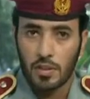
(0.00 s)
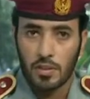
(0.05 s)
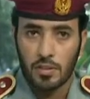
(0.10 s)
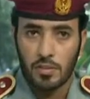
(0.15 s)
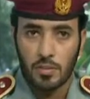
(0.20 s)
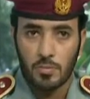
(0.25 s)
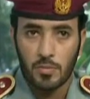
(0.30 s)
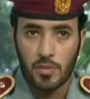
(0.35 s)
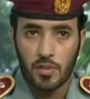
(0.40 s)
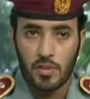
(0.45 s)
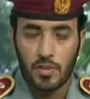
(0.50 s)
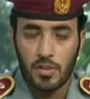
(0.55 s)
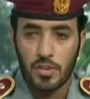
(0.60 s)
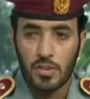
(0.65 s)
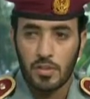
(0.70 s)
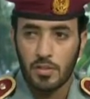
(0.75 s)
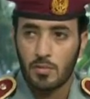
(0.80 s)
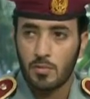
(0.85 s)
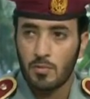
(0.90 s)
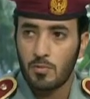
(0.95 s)
الطبيعيه
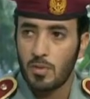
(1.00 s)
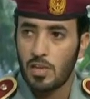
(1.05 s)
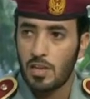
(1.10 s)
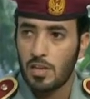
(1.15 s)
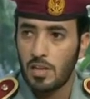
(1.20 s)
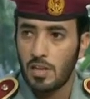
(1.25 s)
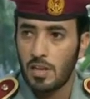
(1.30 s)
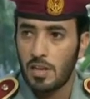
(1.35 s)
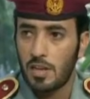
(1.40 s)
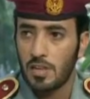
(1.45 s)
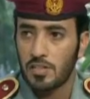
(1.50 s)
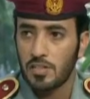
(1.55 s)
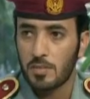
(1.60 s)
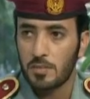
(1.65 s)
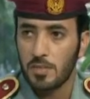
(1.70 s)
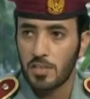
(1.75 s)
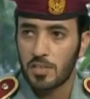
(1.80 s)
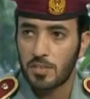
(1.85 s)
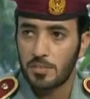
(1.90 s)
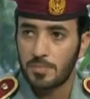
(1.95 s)
نعم.
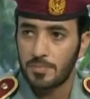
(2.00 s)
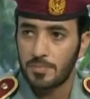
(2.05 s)
والازمات